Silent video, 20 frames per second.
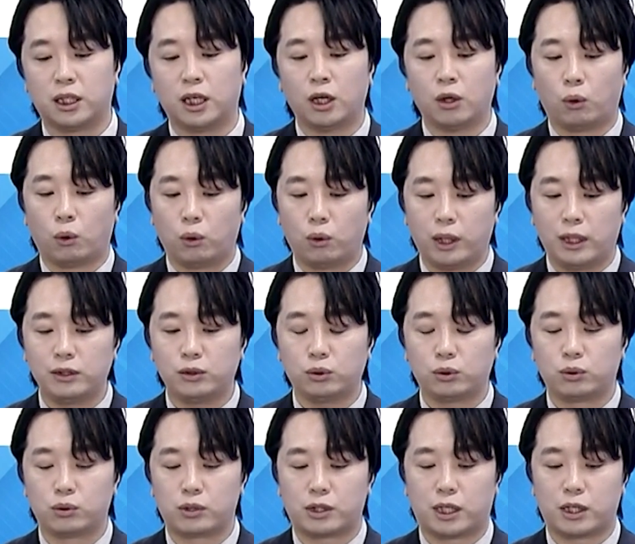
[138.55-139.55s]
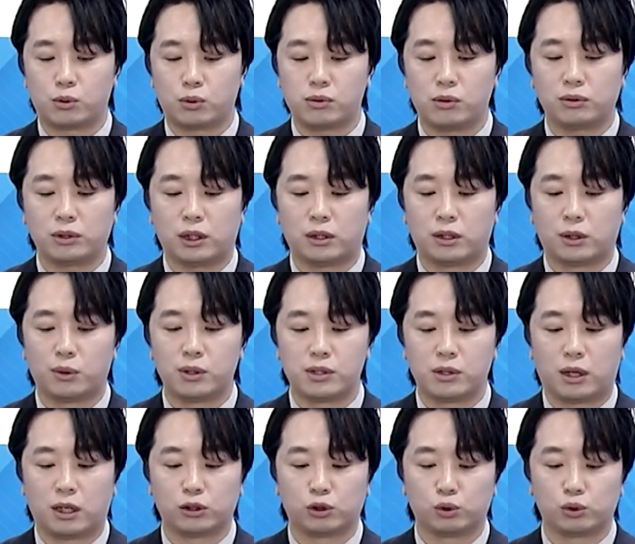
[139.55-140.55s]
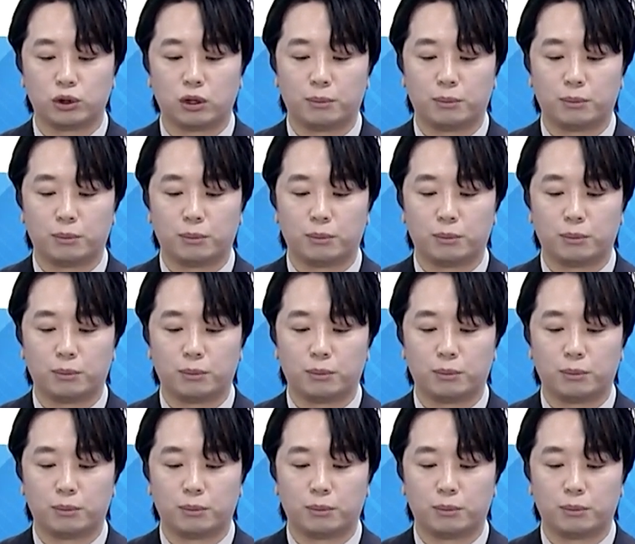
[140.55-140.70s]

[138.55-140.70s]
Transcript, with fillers: 온라인 쪽으로 계속 성장을 하고 있어가지고요.